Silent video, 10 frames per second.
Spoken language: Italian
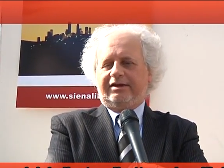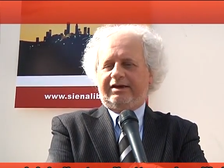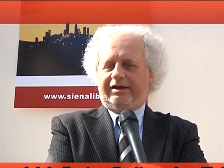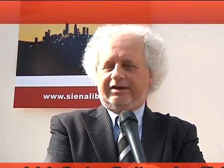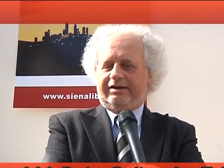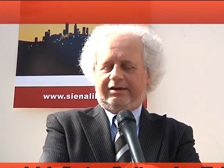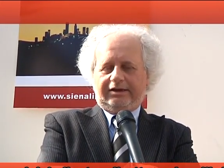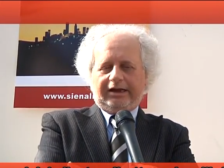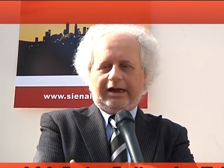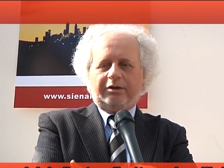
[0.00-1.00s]
che
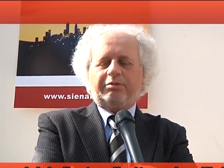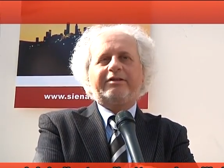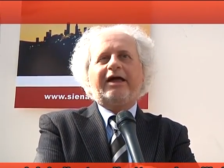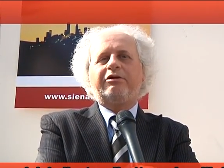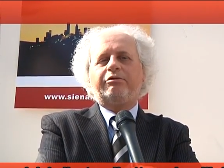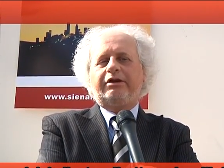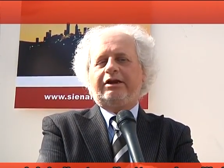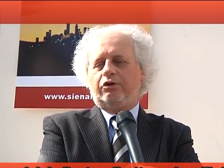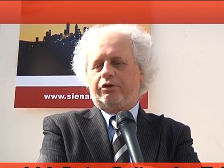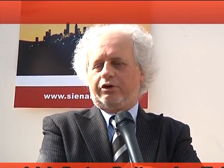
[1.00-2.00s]
eh, hanno portato qui le
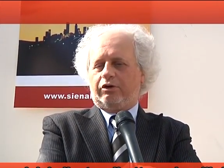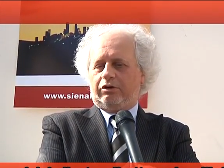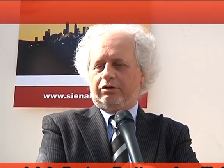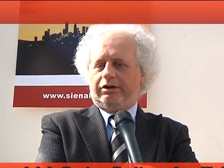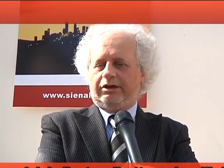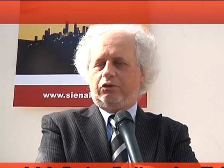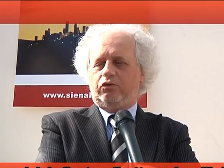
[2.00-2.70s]
loro eh,